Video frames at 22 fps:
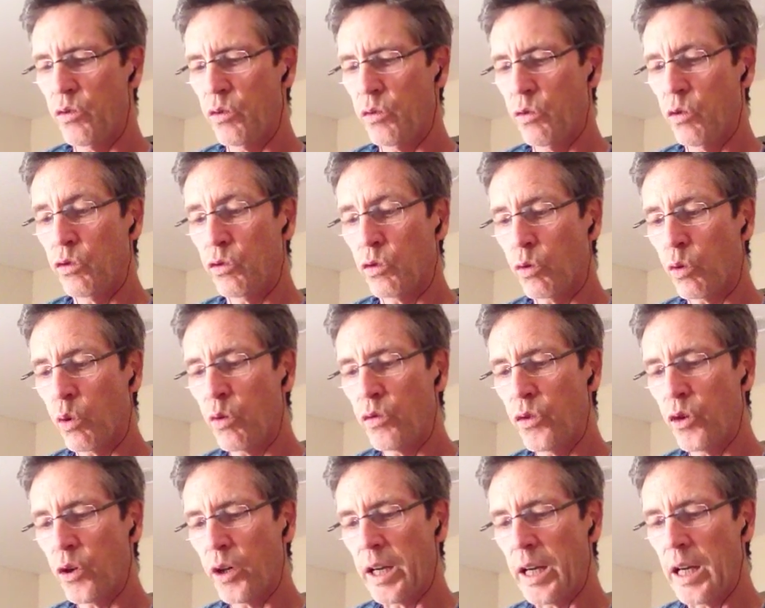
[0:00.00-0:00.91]
ne se
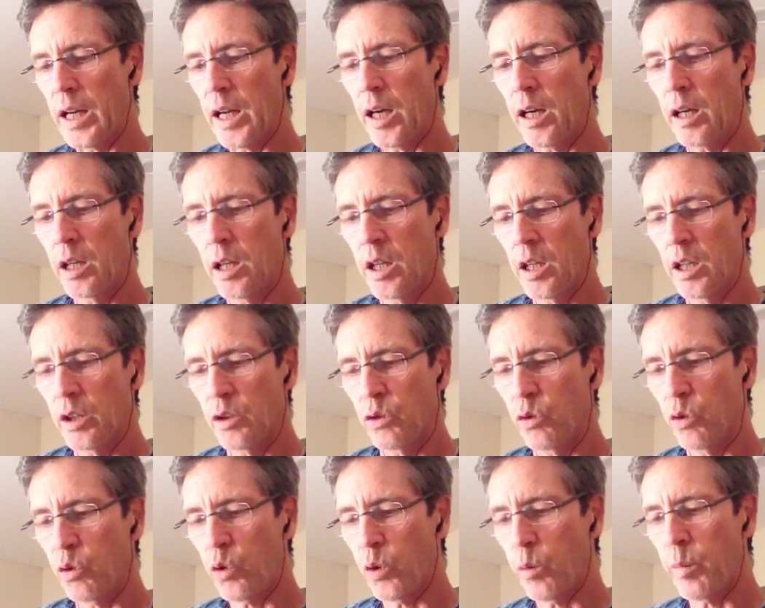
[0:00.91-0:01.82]
trouverait là
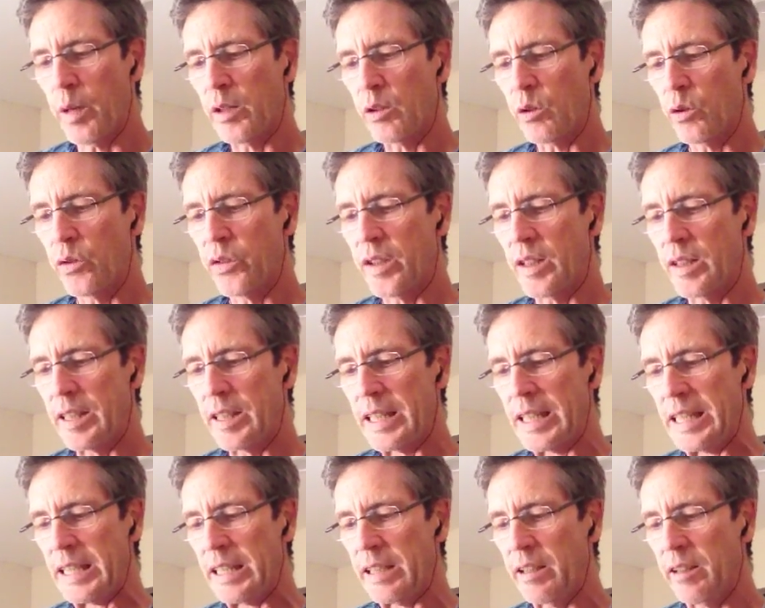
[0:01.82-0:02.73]
de combattre cette
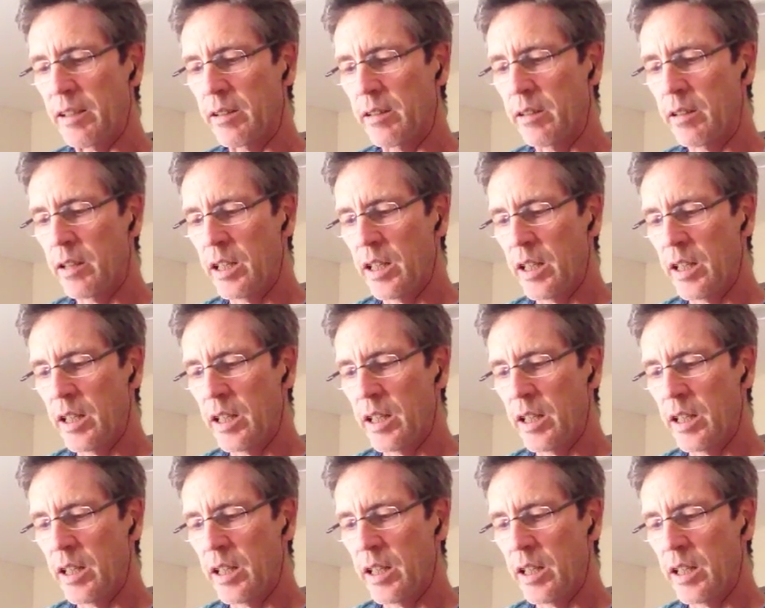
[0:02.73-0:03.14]
hydre